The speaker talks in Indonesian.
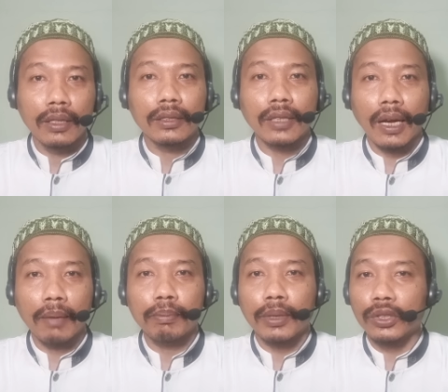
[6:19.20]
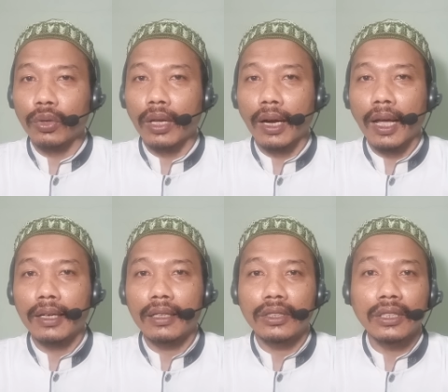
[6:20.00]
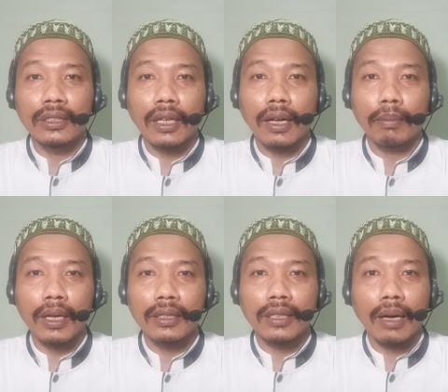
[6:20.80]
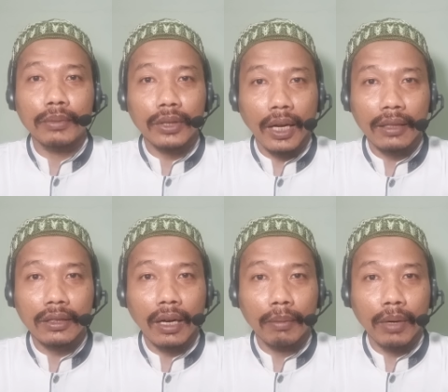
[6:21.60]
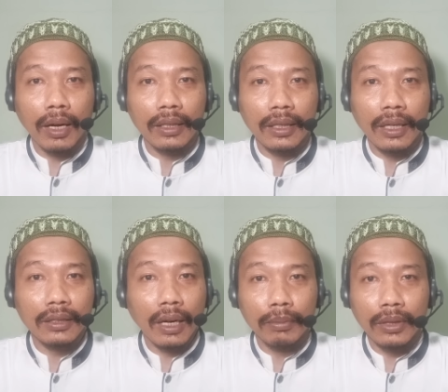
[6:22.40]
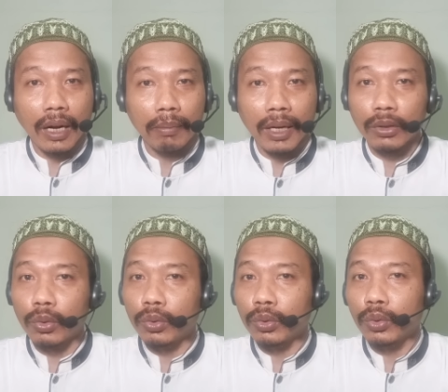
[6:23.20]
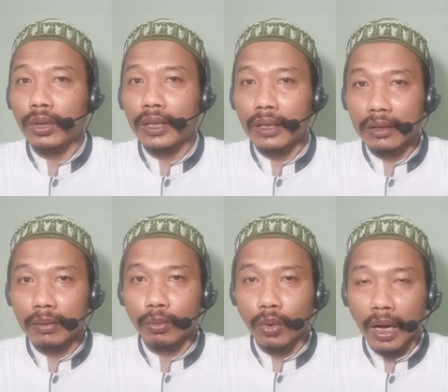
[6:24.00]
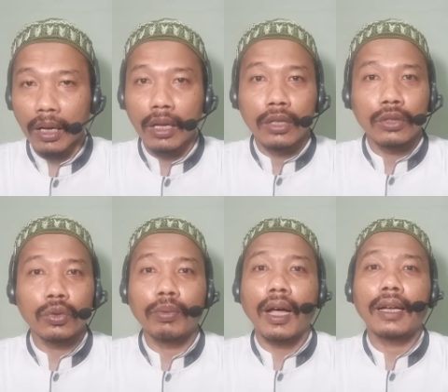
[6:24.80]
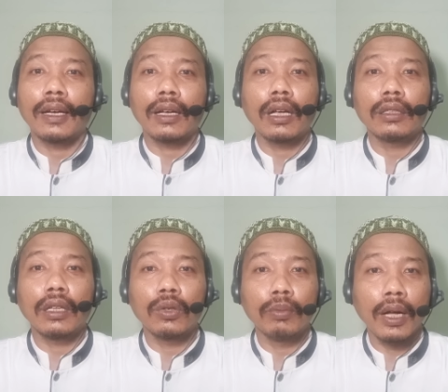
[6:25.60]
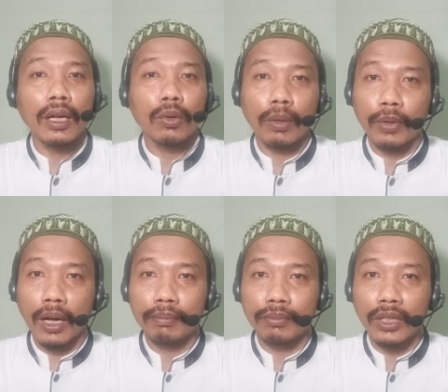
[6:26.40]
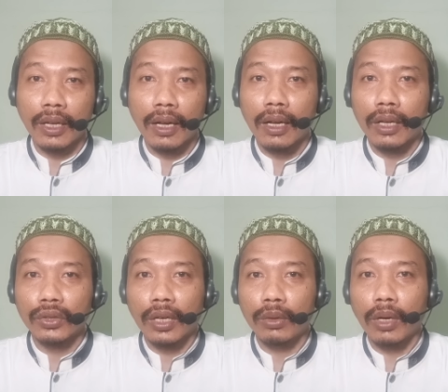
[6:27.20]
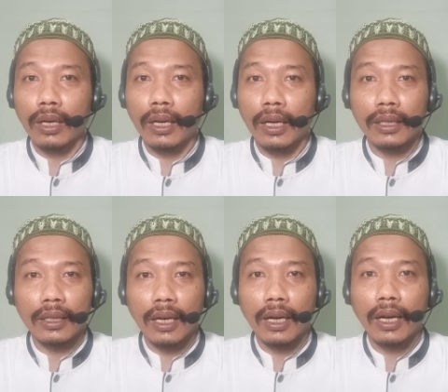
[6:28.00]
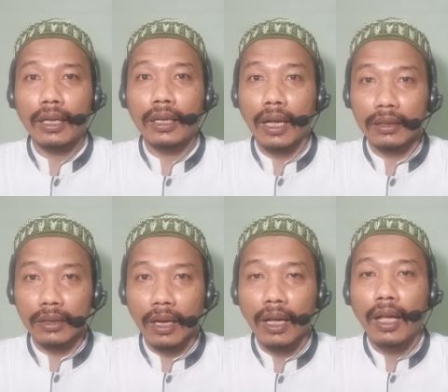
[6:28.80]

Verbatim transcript: Salam persaudaraan dan cinta damai, salam sehat, salam bahagia, salam selamat untuk kita semua. Subhanakallahumma wa bihamdika asyhadu alla ilaha illa anta